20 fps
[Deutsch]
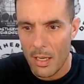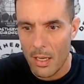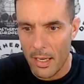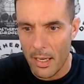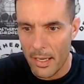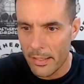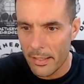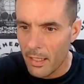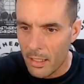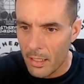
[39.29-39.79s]

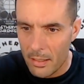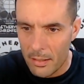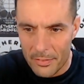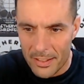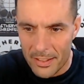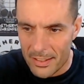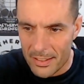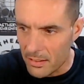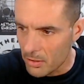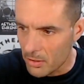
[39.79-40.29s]
in einer
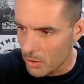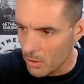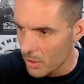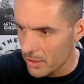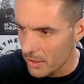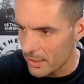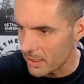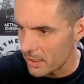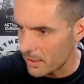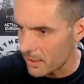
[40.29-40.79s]
gewissen
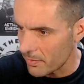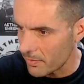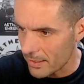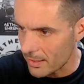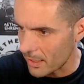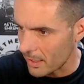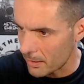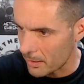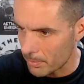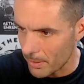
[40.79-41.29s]
Größe, ich weiß
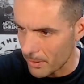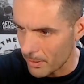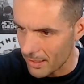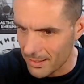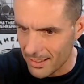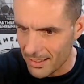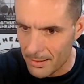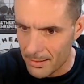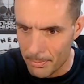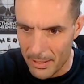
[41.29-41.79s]
gar nicht mehr, das
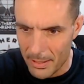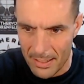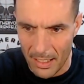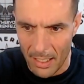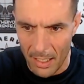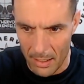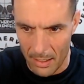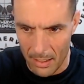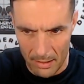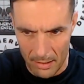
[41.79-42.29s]
ist mit
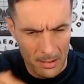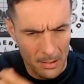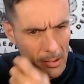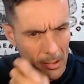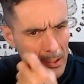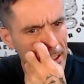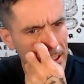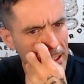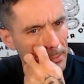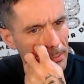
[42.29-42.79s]
Zahlen,
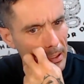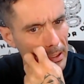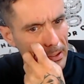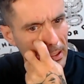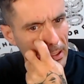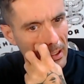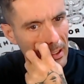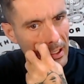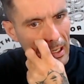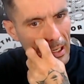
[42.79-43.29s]
nicht mit
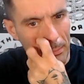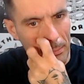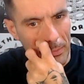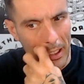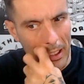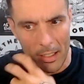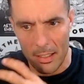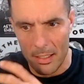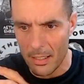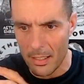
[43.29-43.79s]
äh,
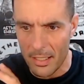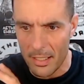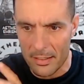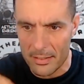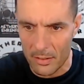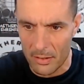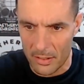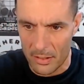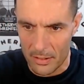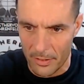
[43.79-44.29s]
MLS
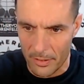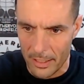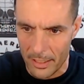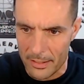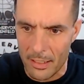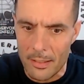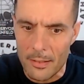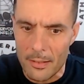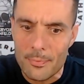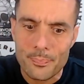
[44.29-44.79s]
und so
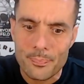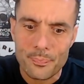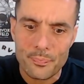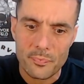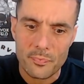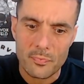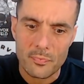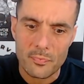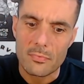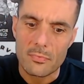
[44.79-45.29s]
weiter.
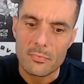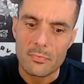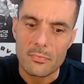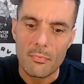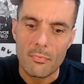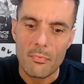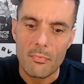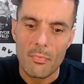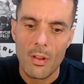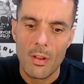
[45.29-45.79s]

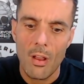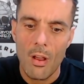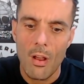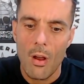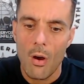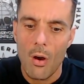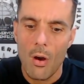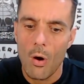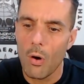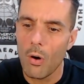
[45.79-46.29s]

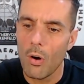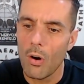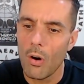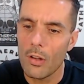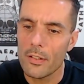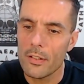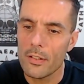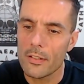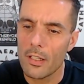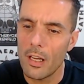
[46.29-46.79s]

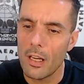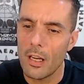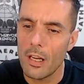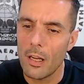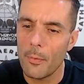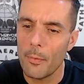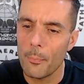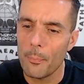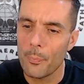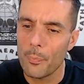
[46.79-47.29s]
Und
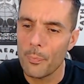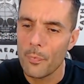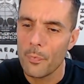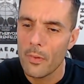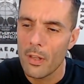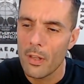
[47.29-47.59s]
ähm,